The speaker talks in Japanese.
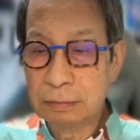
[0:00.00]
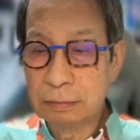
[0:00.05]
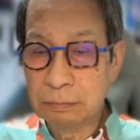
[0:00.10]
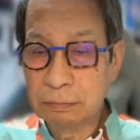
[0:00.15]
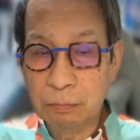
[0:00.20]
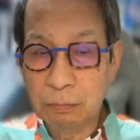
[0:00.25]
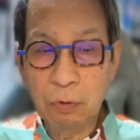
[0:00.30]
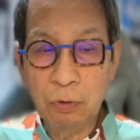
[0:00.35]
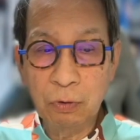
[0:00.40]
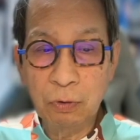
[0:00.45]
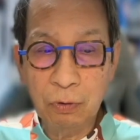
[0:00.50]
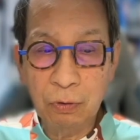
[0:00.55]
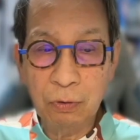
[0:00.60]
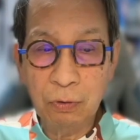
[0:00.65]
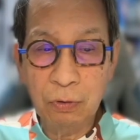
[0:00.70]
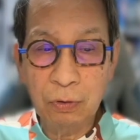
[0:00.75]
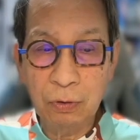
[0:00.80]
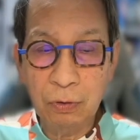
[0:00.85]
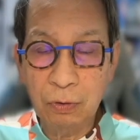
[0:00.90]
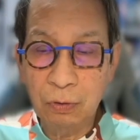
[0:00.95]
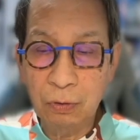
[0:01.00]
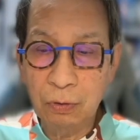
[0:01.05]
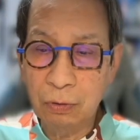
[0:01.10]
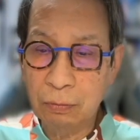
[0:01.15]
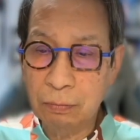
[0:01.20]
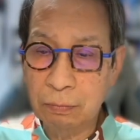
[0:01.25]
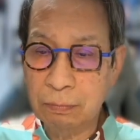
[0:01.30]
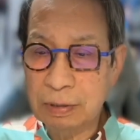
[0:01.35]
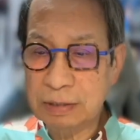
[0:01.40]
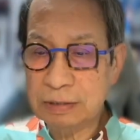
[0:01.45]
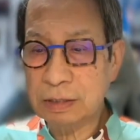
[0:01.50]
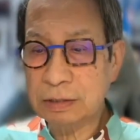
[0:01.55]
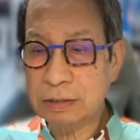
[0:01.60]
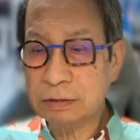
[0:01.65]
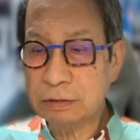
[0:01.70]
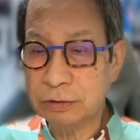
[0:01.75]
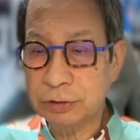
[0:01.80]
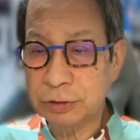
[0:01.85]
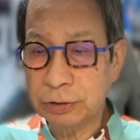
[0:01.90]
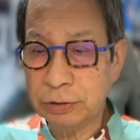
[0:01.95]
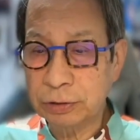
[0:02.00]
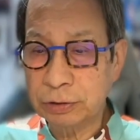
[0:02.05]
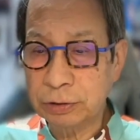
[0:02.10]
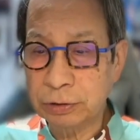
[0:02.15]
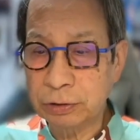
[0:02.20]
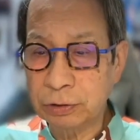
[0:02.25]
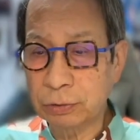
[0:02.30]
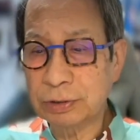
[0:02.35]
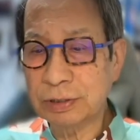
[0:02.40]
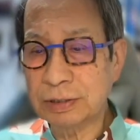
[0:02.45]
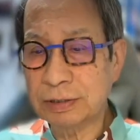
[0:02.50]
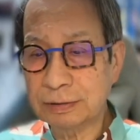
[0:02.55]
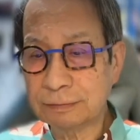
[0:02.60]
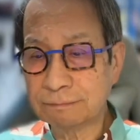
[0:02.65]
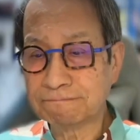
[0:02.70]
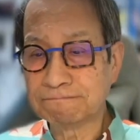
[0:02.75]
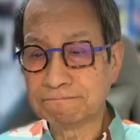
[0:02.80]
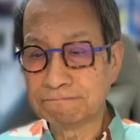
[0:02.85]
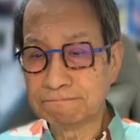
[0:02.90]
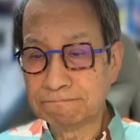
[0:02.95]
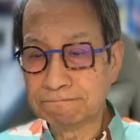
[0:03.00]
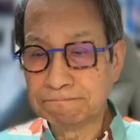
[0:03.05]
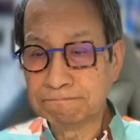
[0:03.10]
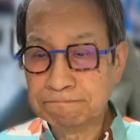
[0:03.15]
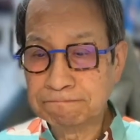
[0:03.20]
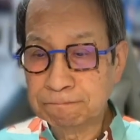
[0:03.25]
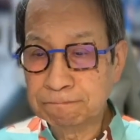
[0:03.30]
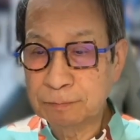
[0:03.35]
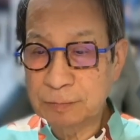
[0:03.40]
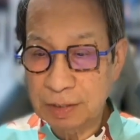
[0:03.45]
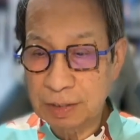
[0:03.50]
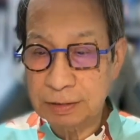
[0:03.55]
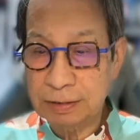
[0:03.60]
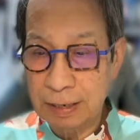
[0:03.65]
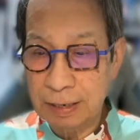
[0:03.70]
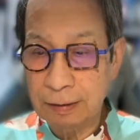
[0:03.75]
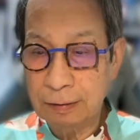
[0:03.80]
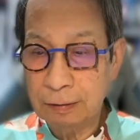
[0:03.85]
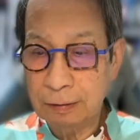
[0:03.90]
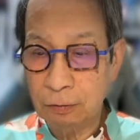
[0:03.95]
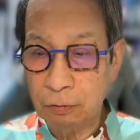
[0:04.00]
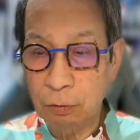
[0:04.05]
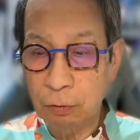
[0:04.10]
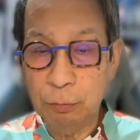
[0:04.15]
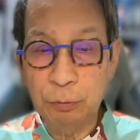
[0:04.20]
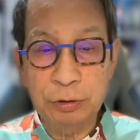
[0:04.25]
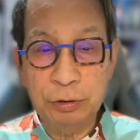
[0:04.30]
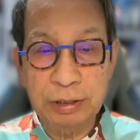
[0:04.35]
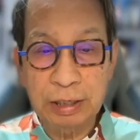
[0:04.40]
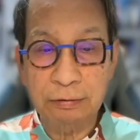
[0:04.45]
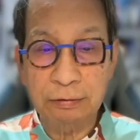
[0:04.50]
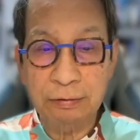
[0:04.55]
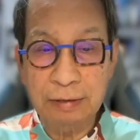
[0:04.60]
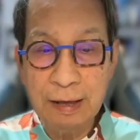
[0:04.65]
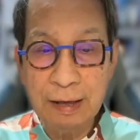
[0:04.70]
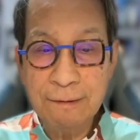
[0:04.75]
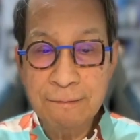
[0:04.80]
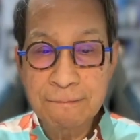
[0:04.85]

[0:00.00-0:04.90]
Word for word: もう、まさしく巨人ですね、この分野のね。